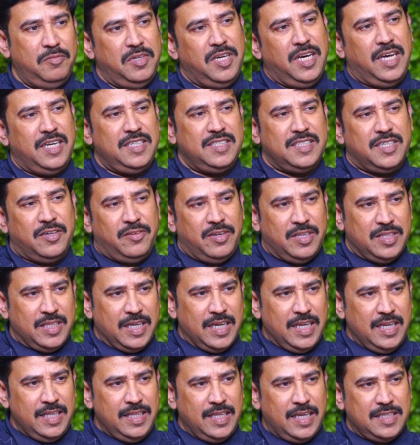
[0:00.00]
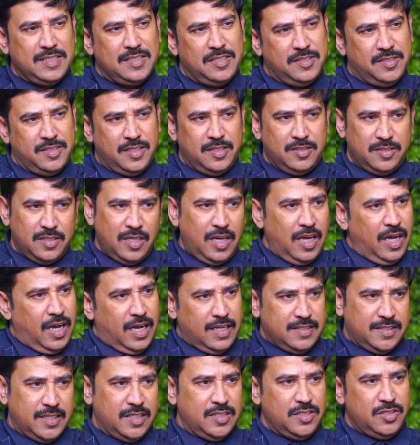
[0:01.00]
బీఆర్ఎస్కి ఏమైనా తగిలిందా అసలు సెన్స్
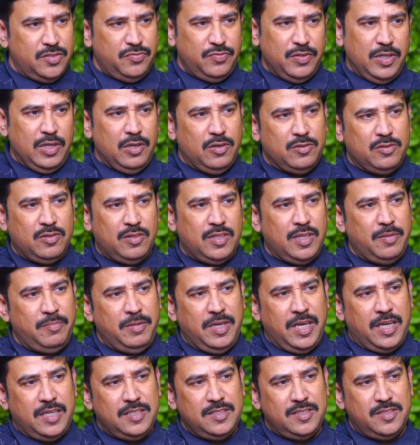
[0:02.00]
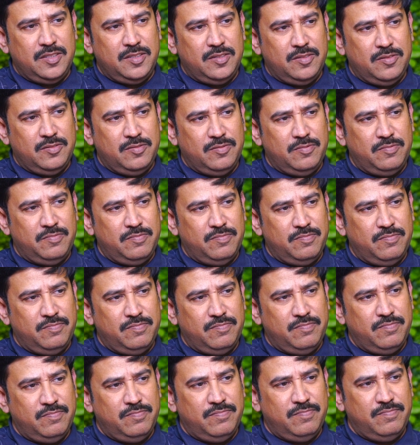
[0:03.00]
ఆ సెన్స్ ఫీల్ అవుతుందా బీఆర్ఎస్
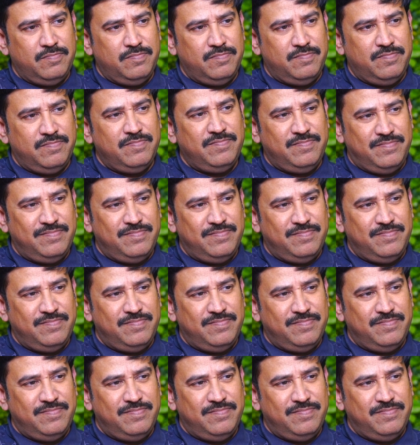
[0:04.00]
తగిలింది ఎందుకంటే